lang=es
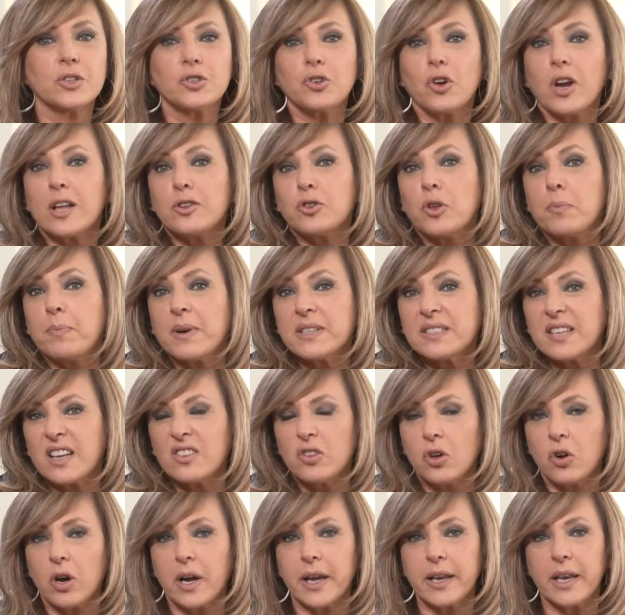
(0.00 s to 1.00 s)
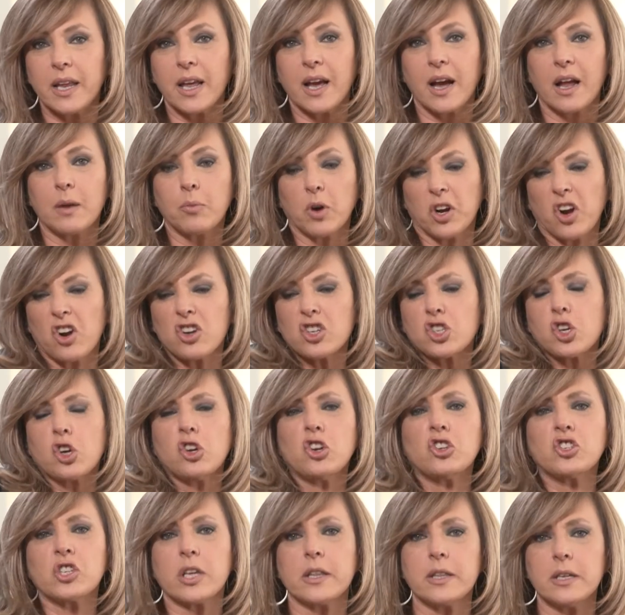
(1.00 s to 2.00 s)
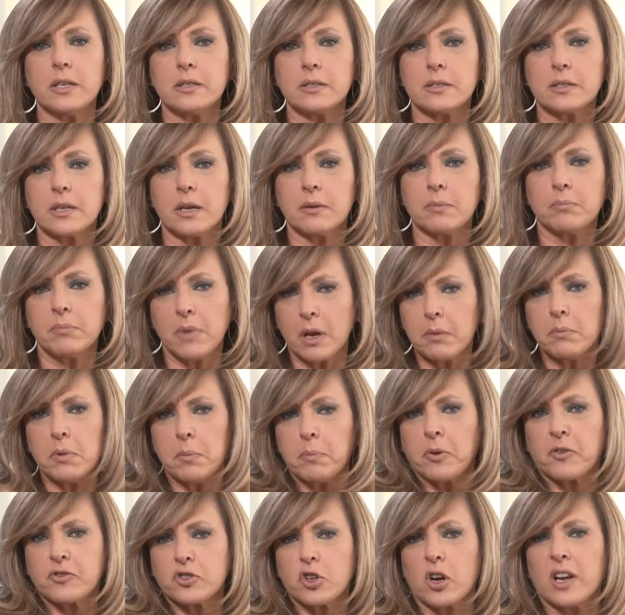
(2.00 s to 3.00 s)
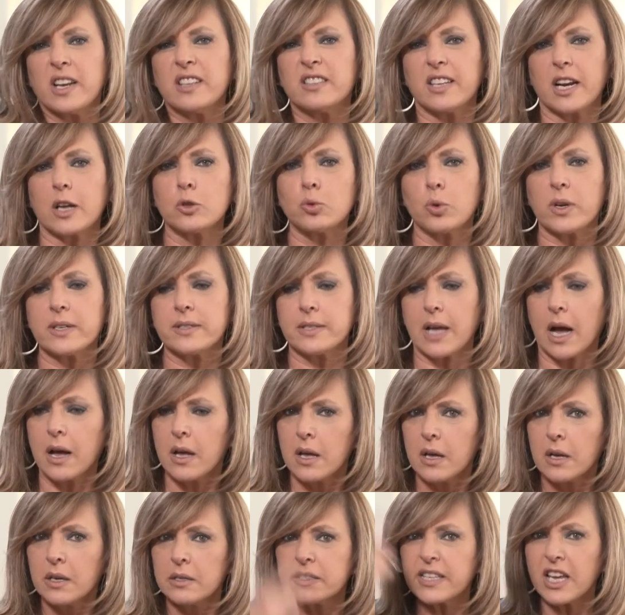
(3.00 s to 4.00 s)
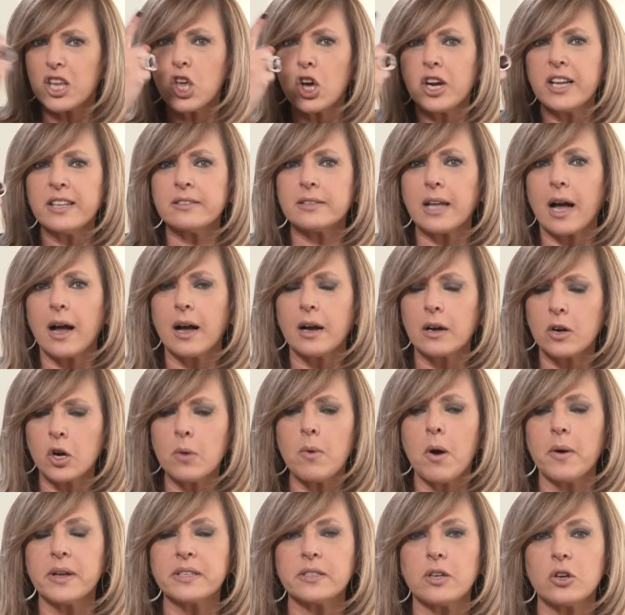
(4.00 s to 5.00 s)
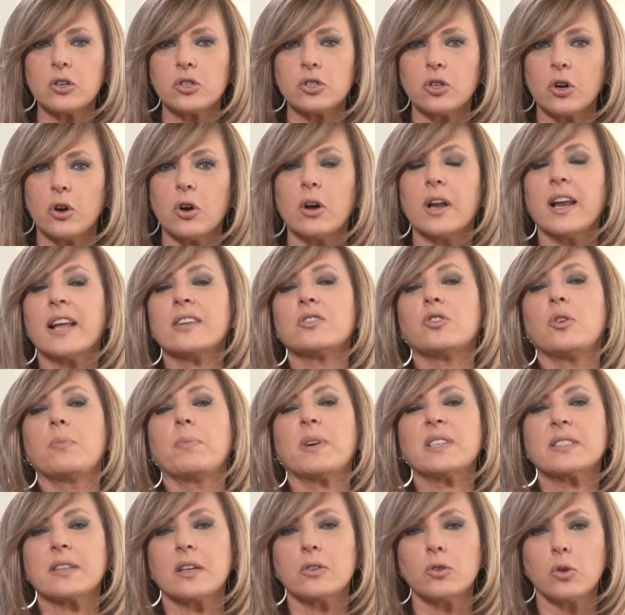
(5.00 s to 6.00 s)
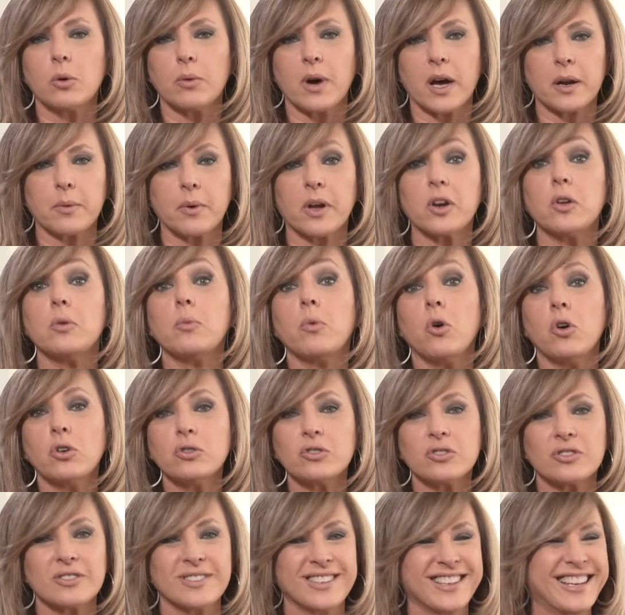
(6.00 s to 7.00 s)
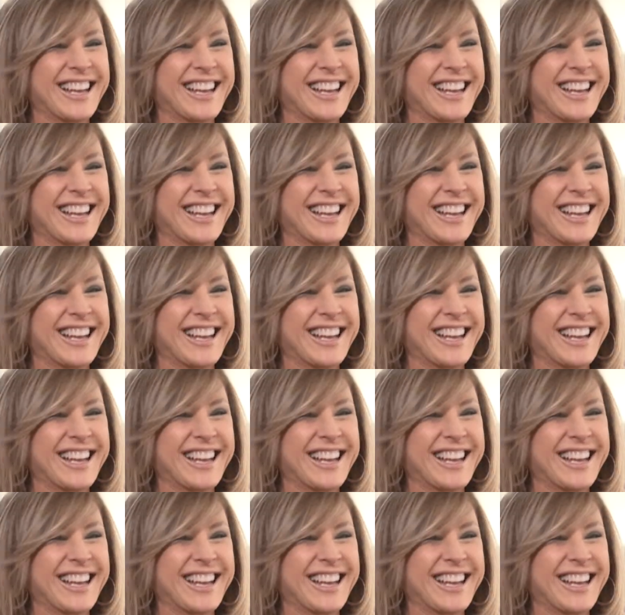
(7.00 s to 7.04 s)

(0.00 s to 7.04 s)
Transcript: la estoy pasando genial. Bueno, el yo no se dice. Mi, profesor de literatura decía, señorita, ¿cómo voy a decir yo? La estoy pasando bárbaro. ¿Y vos?